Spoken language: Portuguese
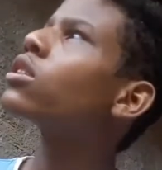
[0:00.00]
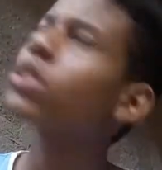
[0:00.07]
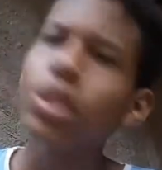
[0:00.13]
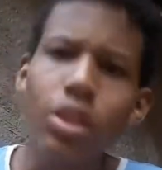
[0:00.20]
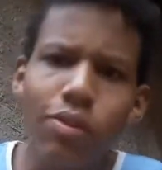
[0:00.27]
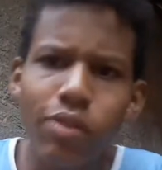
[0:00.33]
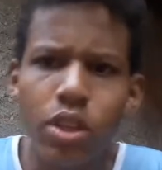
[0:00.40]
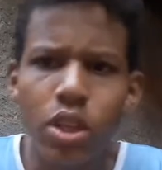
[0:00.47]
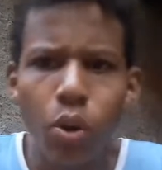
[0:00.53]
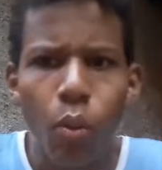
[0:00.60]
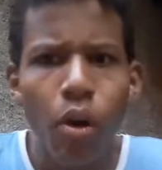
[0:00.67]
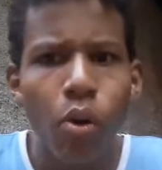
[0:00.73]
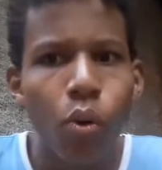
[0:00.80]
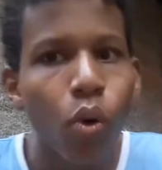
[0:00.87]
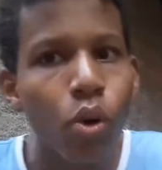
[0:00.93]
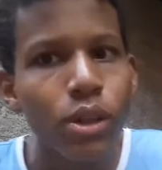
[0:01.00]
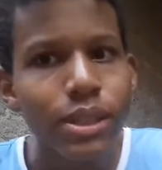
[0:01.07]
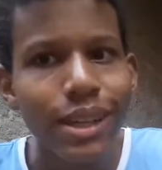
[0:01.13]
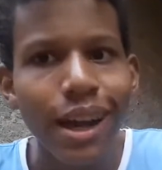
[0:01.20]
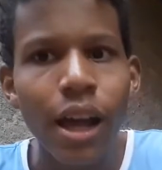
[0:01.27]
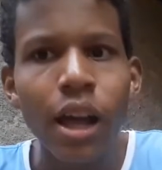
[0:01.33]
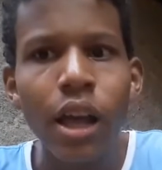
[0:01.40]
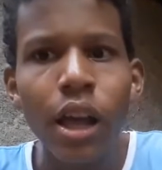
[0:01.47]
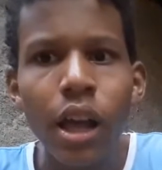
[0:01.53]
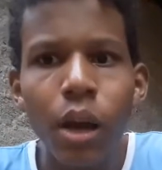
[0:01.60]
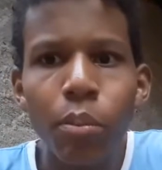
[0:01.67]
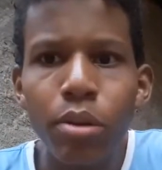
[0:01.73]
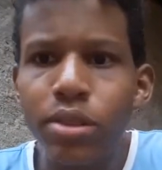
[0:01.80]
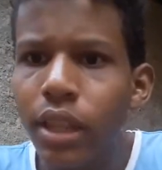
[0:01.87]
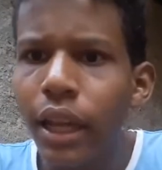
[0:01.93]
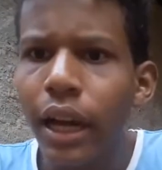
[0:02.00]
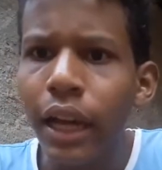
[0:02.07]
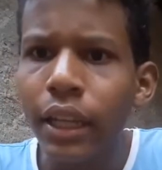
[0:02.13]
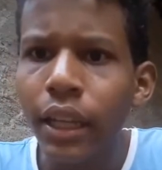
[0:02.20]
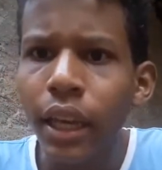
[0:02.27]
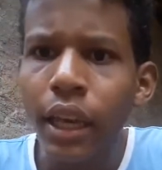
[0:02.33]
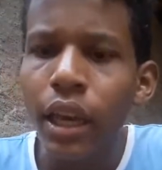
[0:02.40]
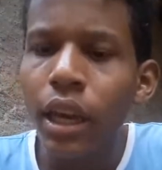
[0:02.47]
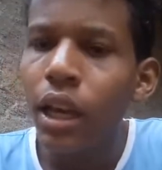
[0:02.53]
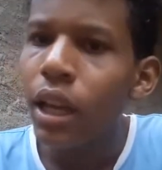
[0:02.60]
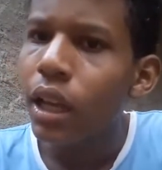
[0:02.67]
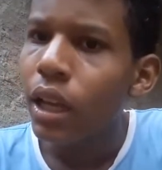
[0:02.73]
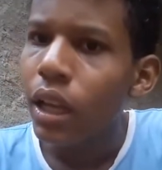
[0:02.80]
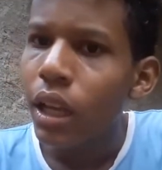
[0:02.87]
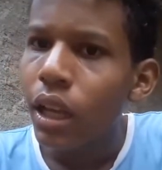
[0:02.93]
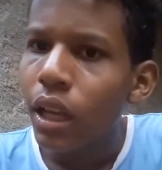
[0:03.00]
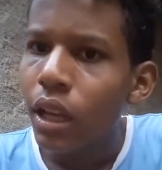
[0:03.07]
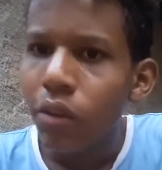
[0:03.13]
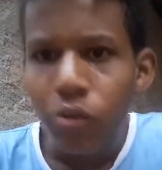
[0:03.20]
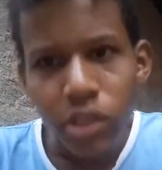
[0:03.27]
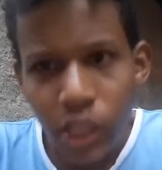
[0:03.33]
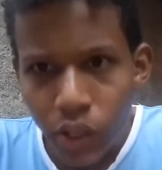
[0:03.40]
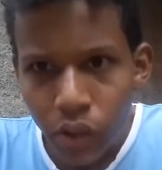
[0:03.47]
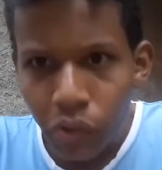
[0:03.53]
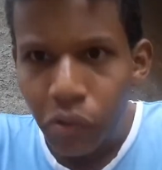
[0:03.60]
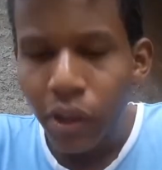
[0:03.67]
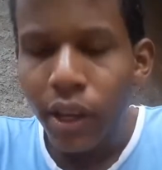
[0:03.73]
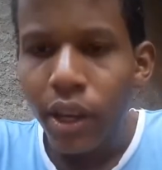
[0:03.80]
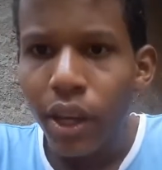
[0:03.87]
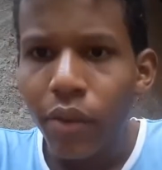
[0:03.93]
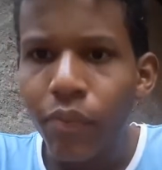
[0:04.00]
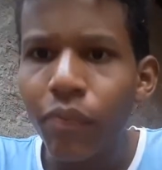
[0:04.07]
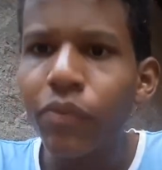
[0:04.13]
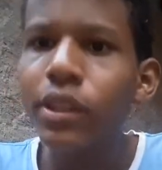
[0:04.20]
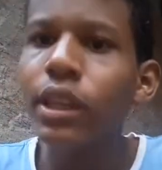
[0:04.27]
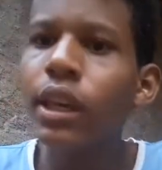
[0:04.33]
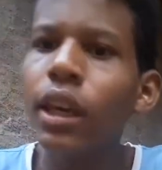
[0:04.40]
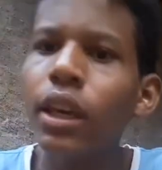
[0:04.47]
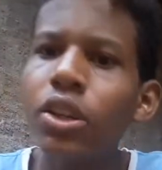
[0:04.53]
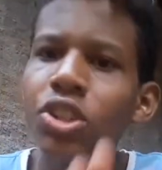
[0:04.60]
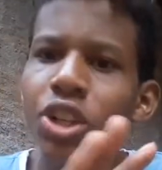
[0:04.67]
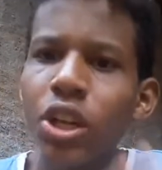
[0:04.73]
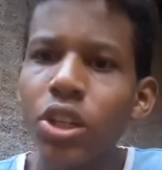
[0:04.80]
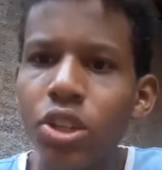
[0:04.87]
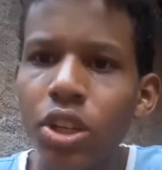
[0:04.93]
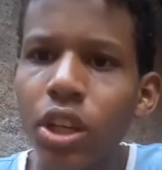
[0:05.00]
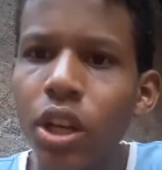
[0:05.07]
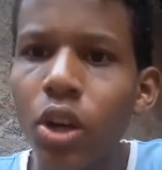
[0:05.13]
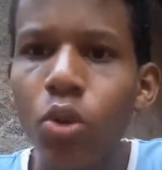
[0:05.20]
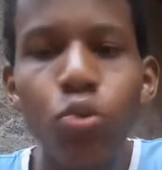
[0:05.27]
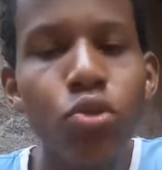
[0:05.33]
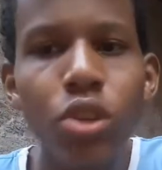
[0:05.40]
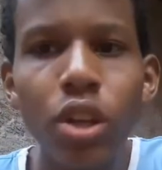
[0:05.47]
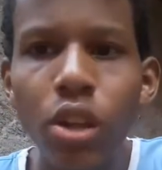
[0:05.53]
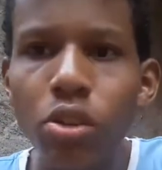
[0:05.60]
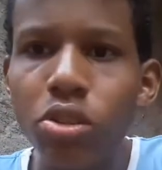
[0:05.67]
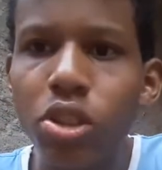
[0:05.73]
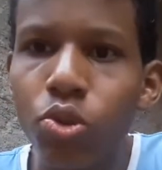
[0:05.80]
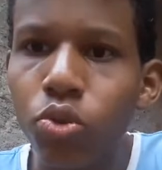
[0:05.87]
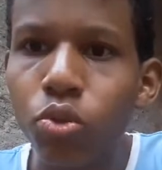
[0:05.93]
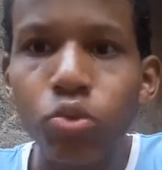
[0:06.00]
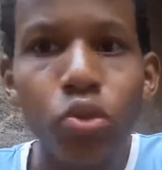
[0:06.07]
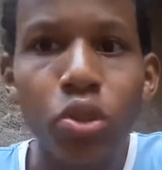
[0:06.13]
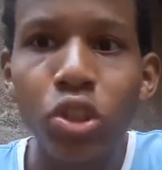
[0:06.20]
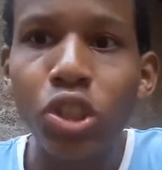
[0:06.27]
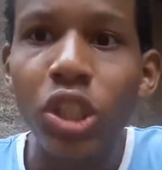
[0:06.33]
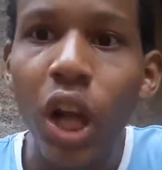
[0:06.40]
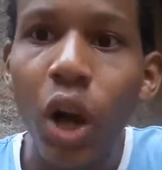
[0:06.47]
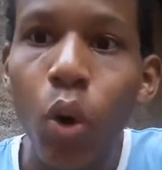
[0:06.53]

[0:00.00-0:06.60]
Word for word: 120 alguma coisa. Posso estar errado aí. Vocês vão ver aí. E, gente, o Tiranossauro Studio hoje está